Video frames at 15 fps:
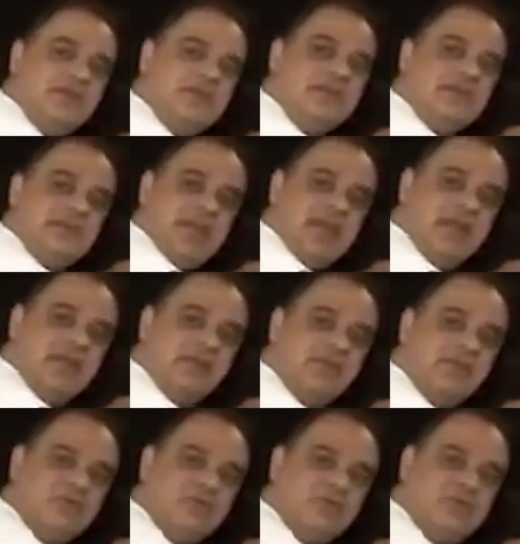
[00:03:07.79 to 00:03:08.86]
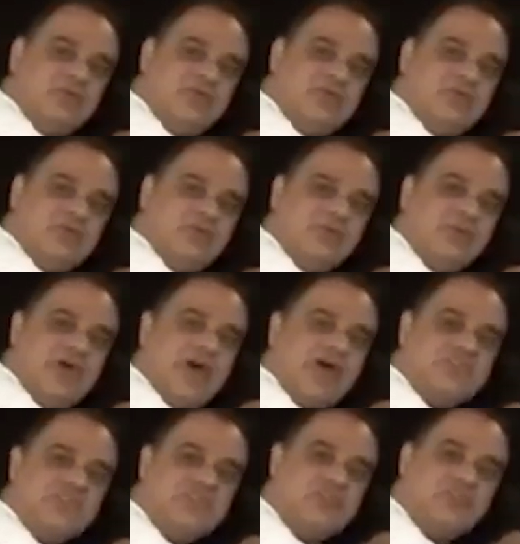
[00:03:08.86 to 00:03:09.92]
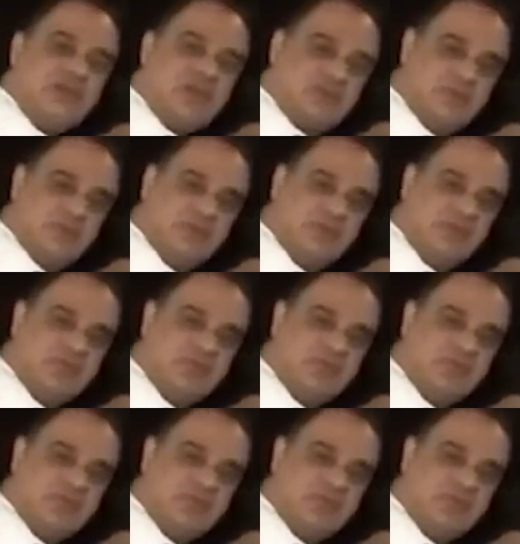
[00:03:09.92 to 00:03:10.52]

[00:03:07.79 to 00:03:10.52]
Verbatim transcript: interno na haste do câmbio,